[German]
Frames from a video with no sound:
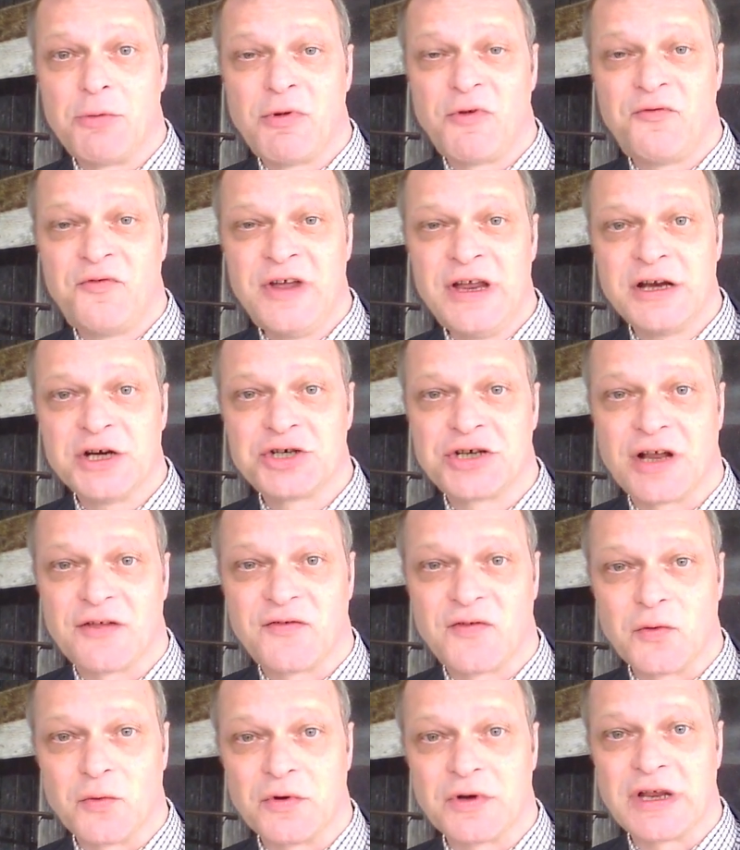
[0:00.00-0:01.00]
der über viele
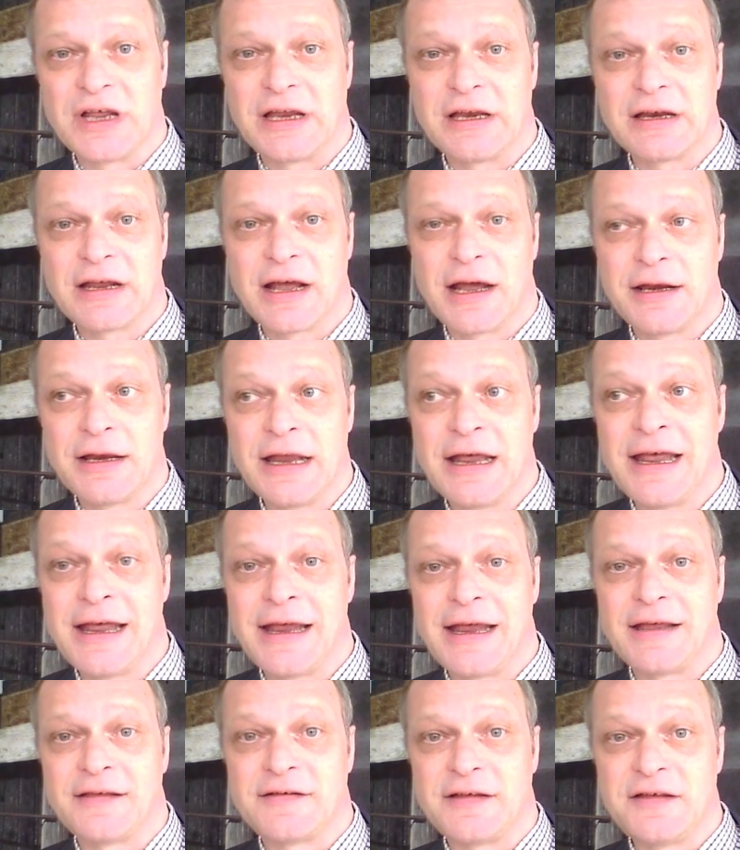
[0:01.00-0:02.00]
Stationen gehen kann.
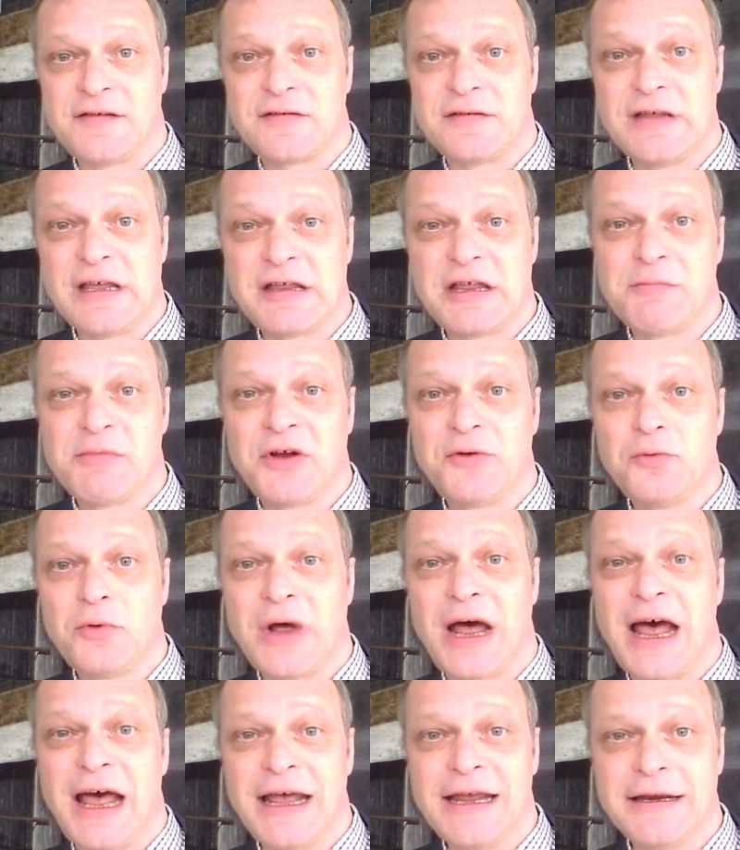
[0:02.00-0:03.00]
Es ist nicht immer
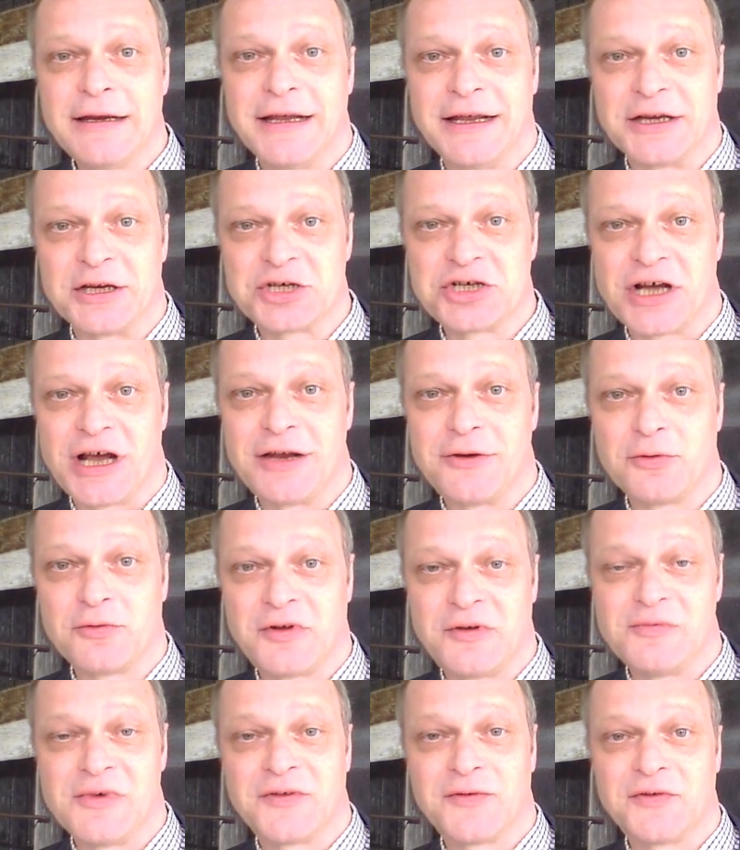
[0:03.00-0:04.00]
nur eine
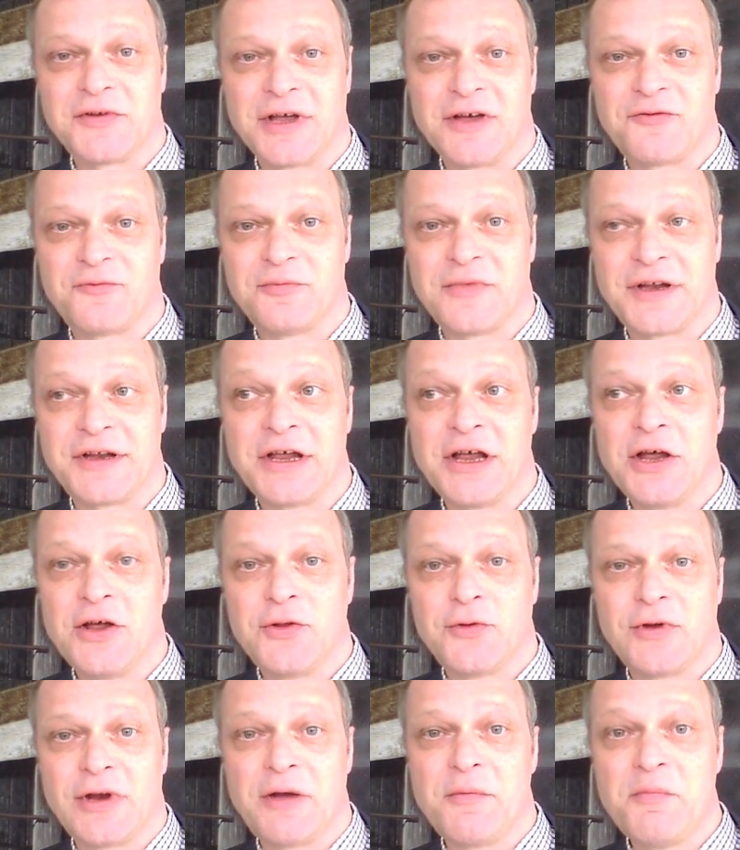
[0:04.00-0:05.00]
Entscheidung, die man zu treffen hat,
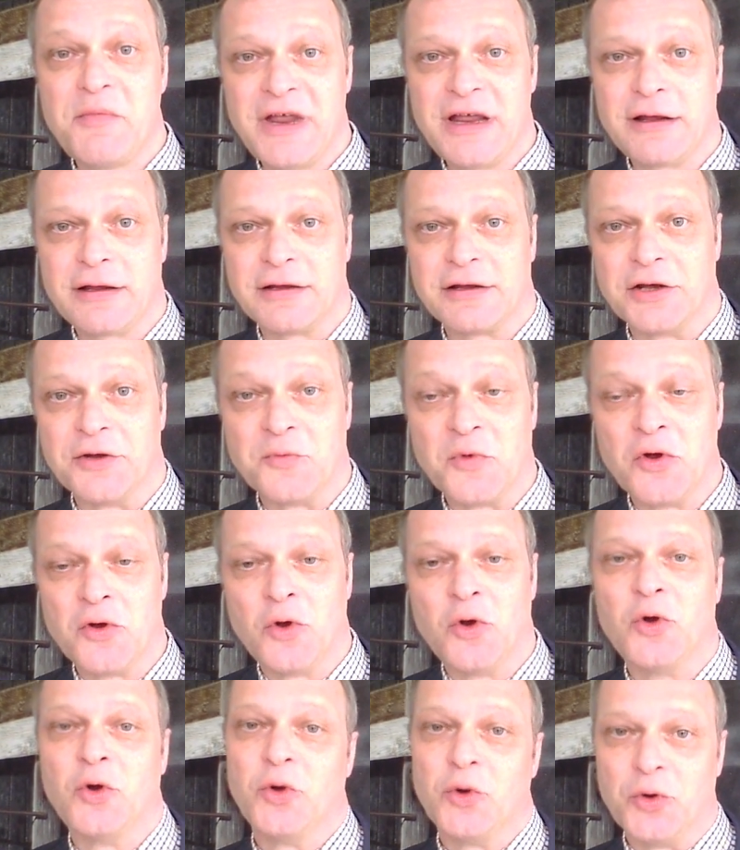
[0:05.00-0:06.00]
sondern mehrere.
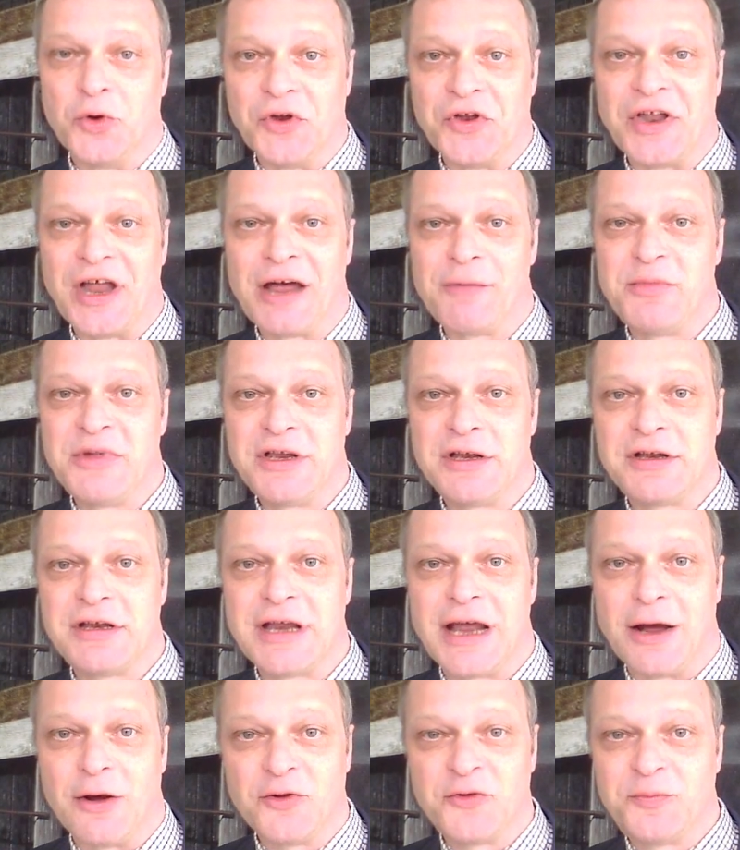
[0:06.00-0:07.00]
Und da
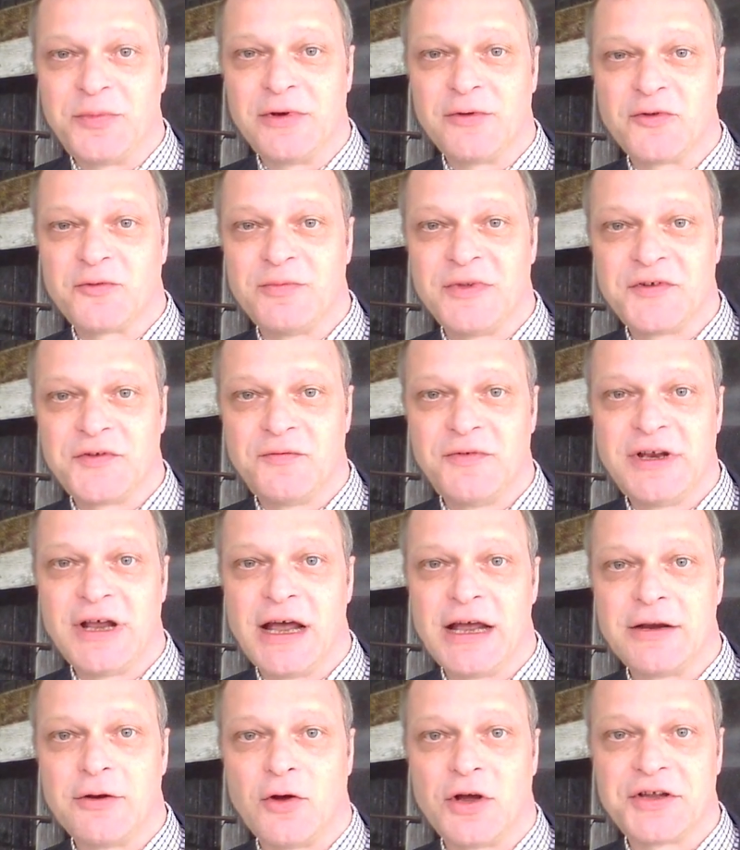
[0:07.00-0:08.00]
bietet die Ausbildungsmesse
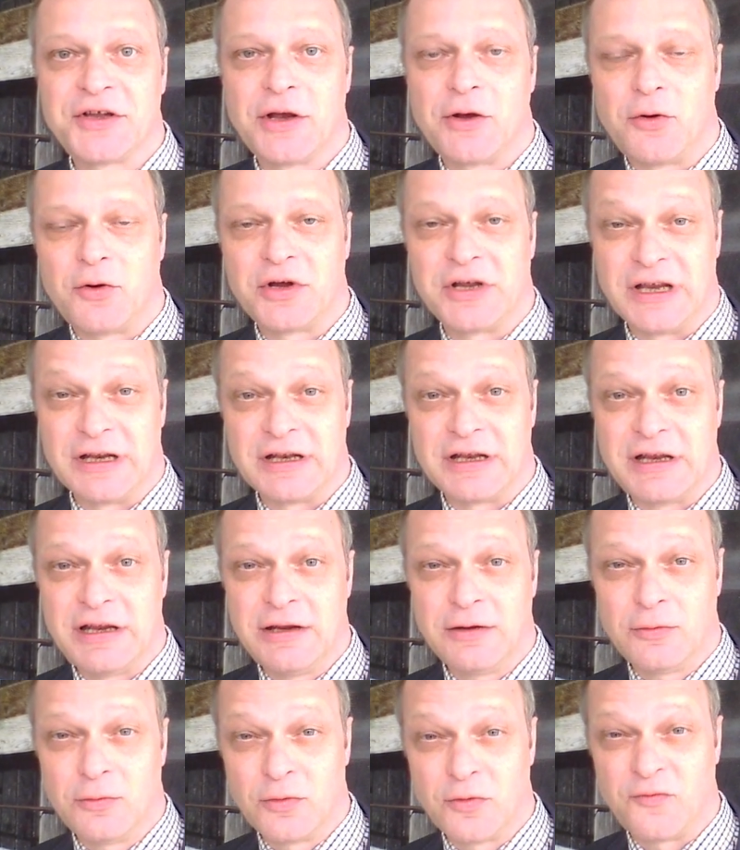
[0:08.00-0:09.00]
wieder einen Ort der
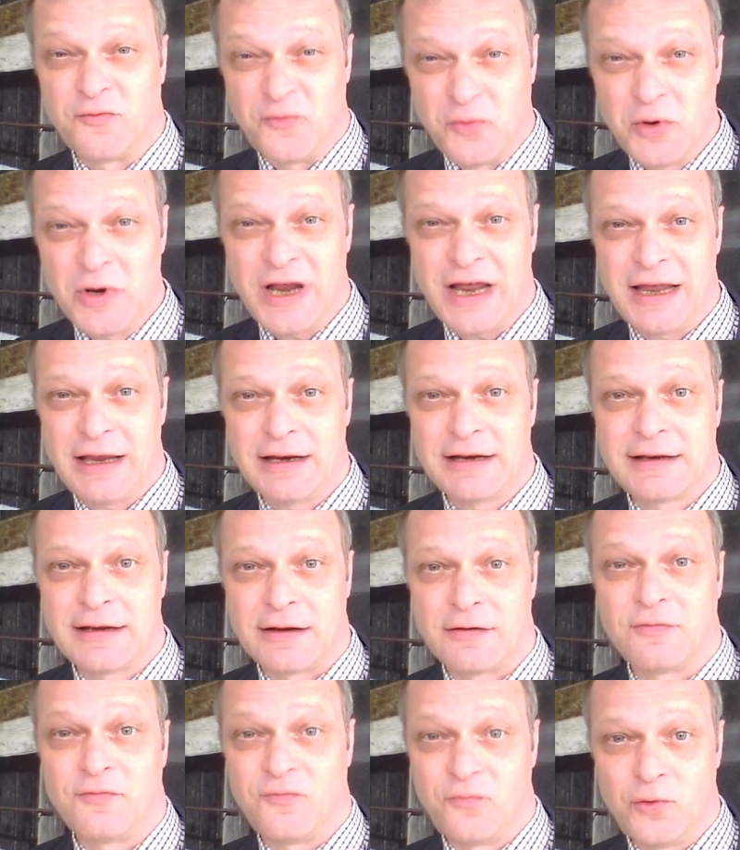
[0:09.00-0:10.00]
Orientierung für
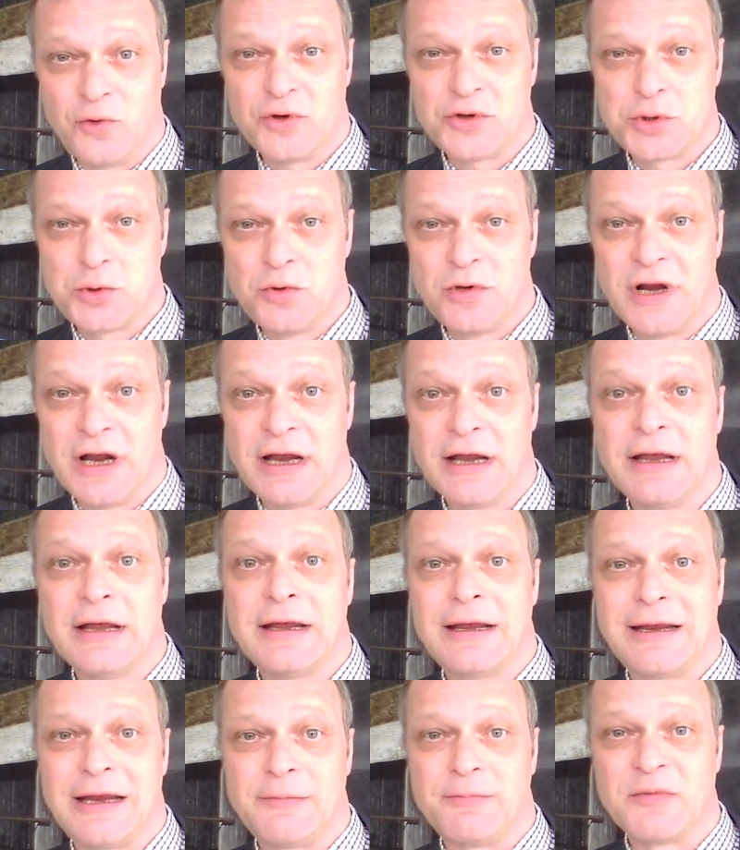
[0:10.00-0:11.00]
Eltern, für Schüler,
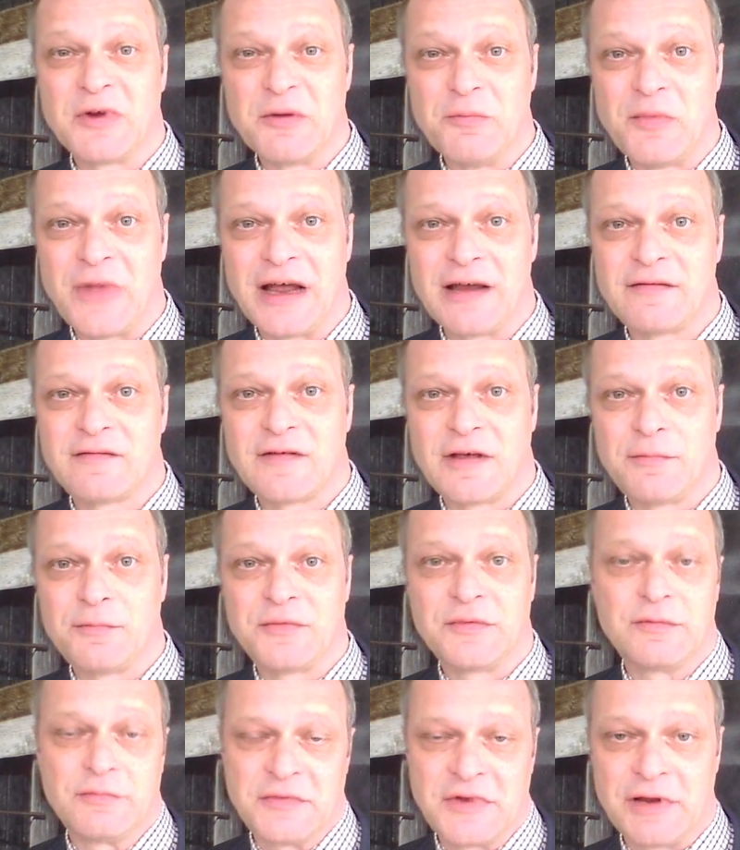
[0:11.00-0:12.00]
eben
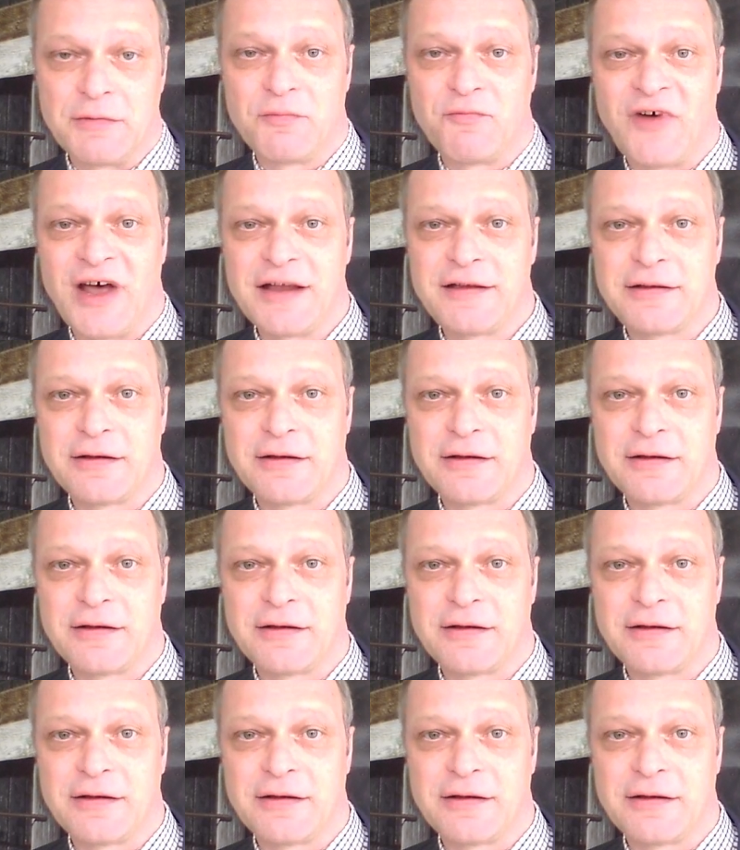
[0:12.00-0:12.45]
gemeinsam den